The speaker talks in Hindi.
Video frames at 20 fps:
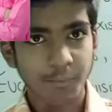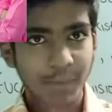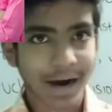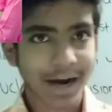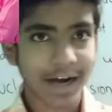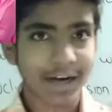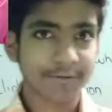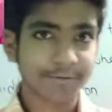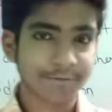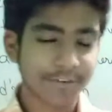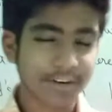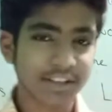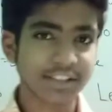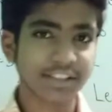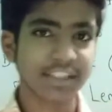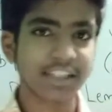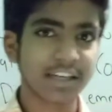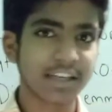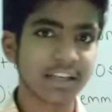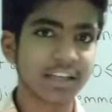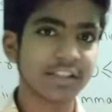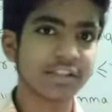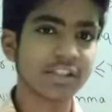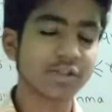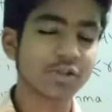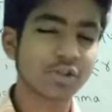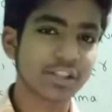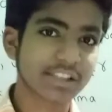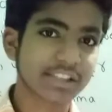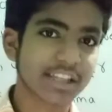पार्ट फर्स्ट देख लीजिए
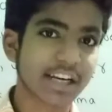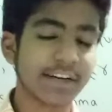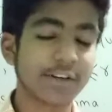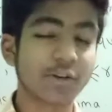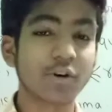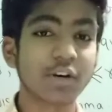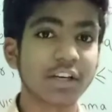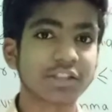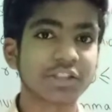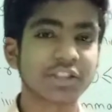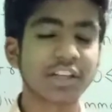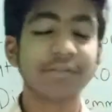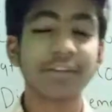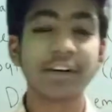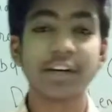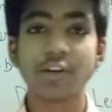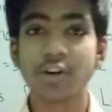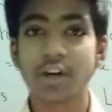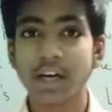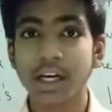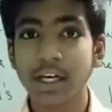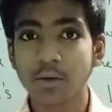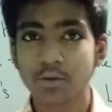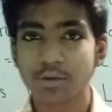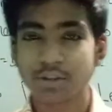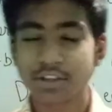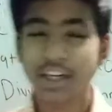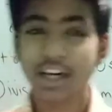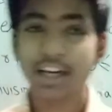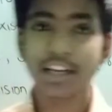जो इसका इंट्रोडक्शन वीडियो है
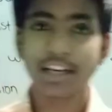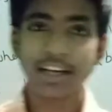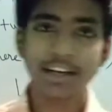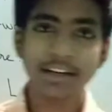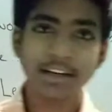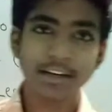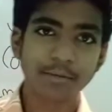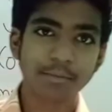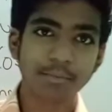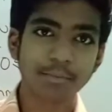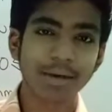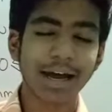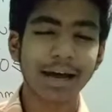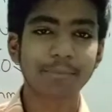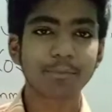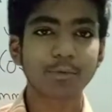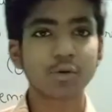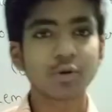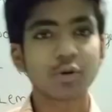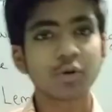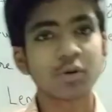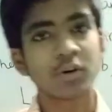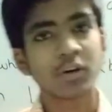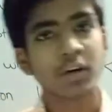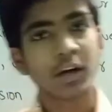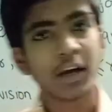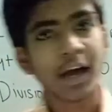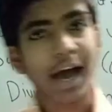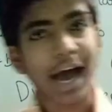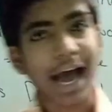उसका लिंक मैं आपको
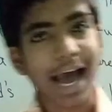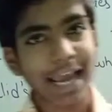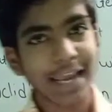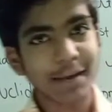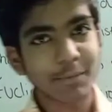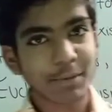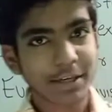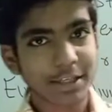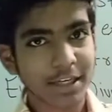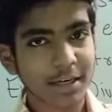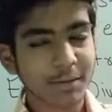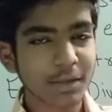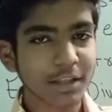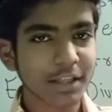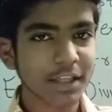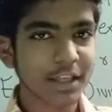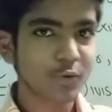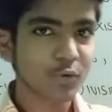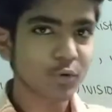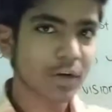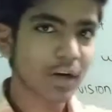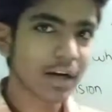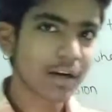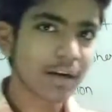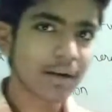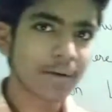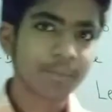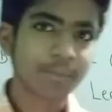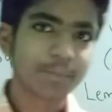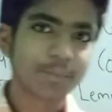आई बटन में दे दूंगा
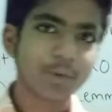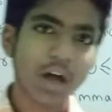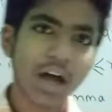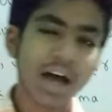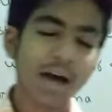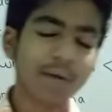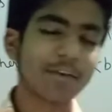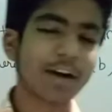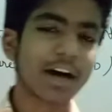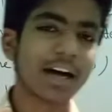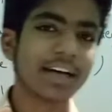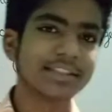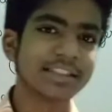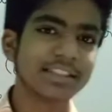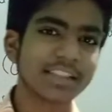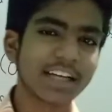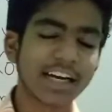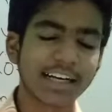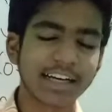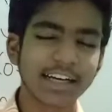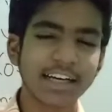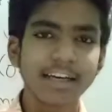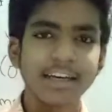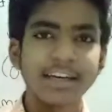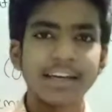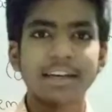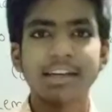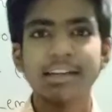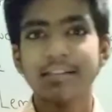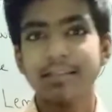तो आप वहाँ से जाके
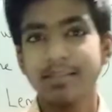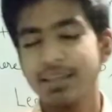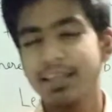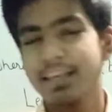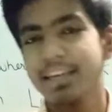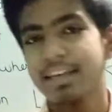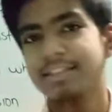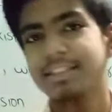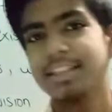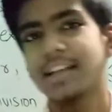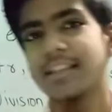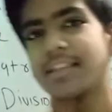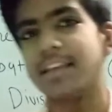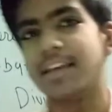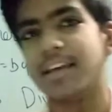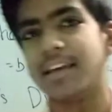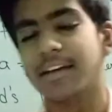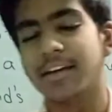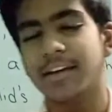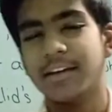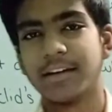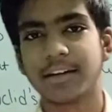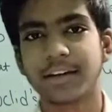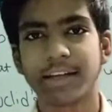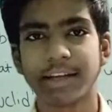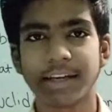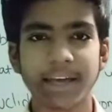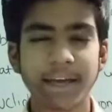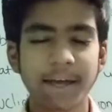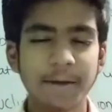देख सकते हैं
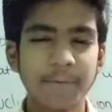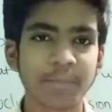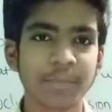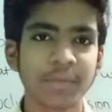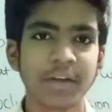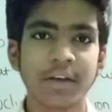ठीक है